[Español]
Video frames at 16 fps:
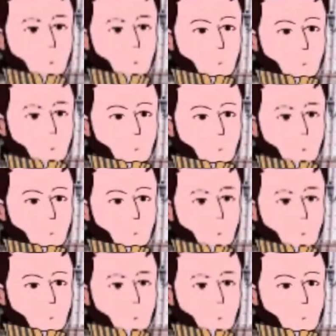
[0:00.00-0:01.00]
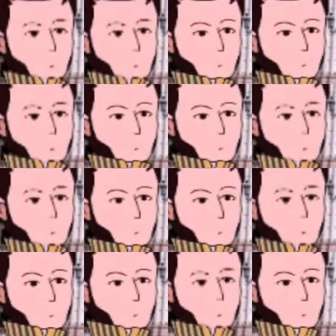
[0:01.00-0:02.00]
del general don José de San
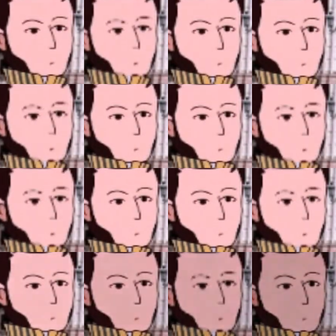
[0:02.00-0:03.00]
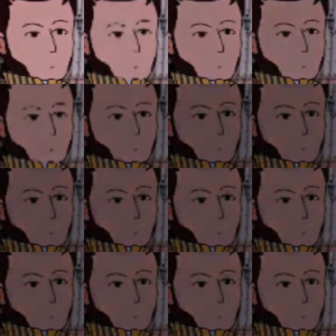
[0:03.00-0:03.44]
Martín. Entre